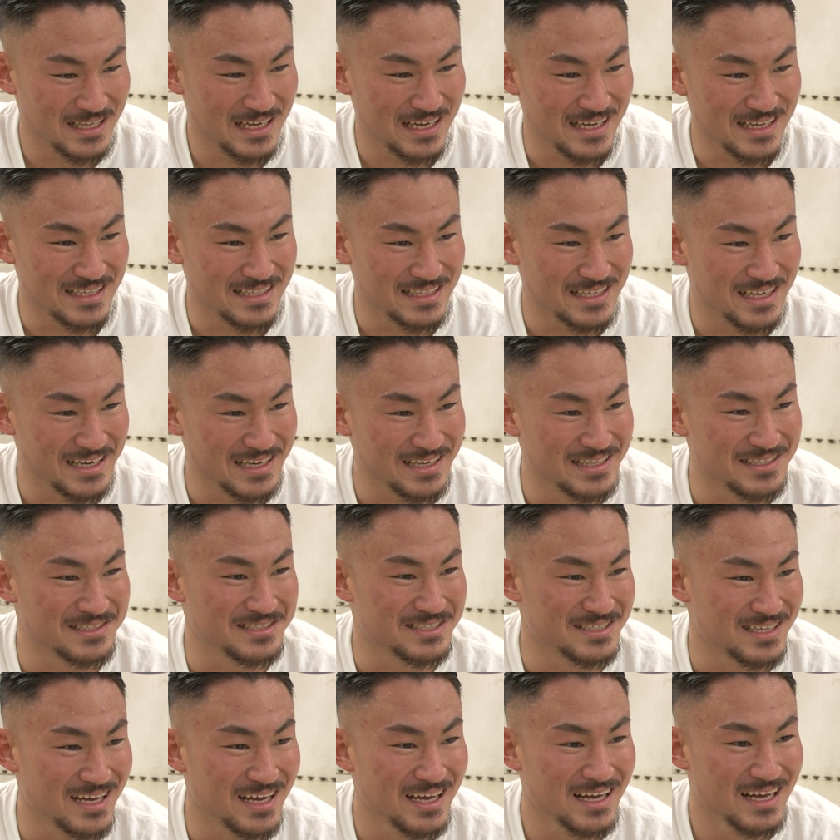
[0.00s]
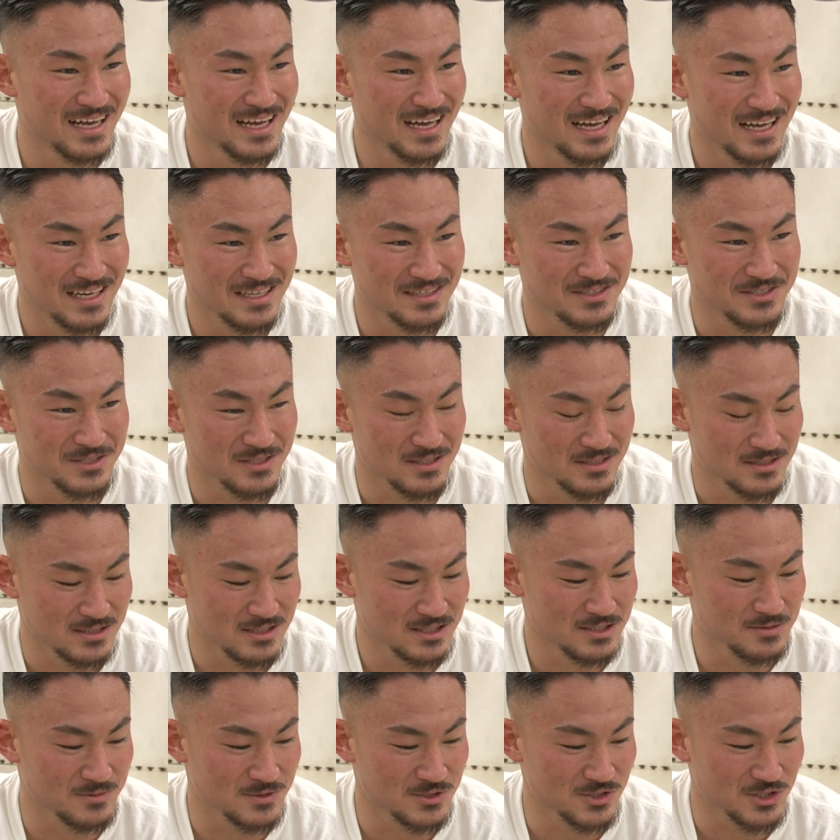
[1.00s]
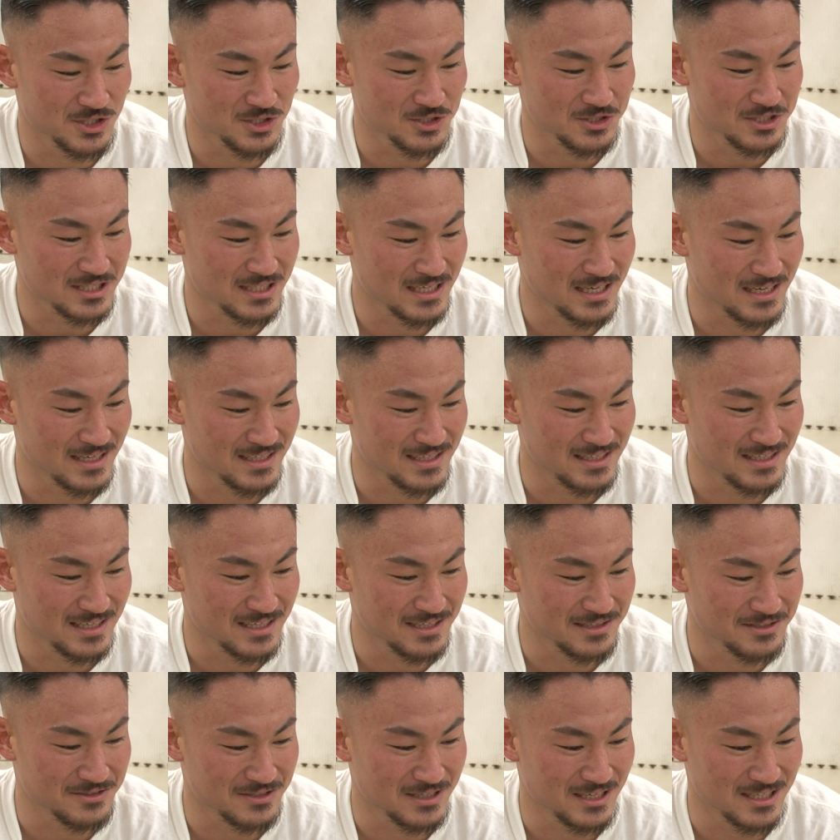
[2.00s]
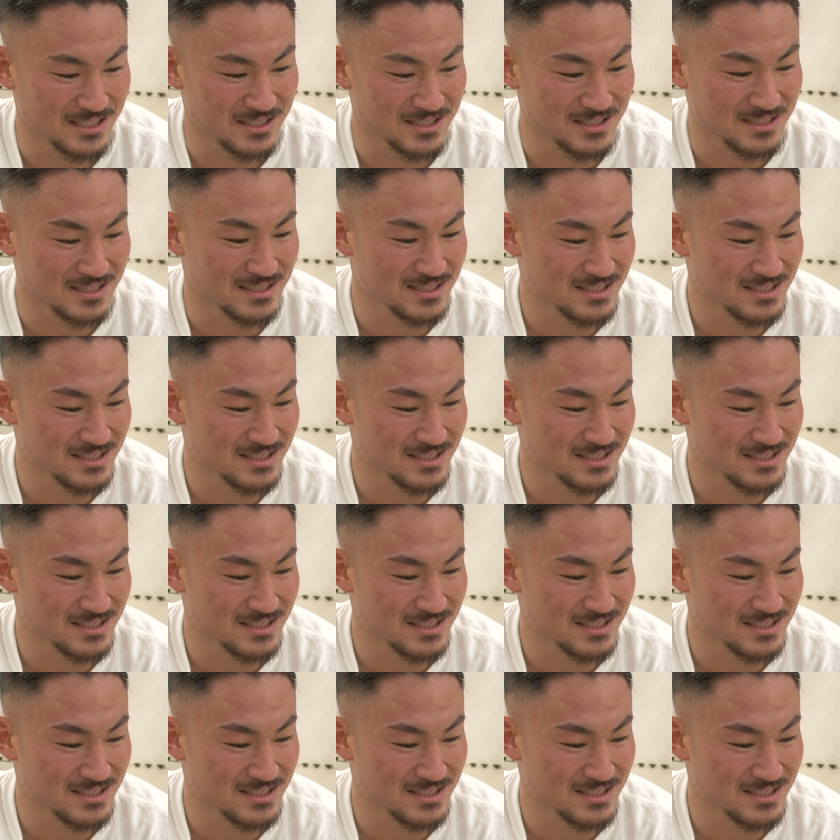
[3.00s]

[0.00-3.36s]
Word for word: ないだけですね。いつもの調子が出てる感じで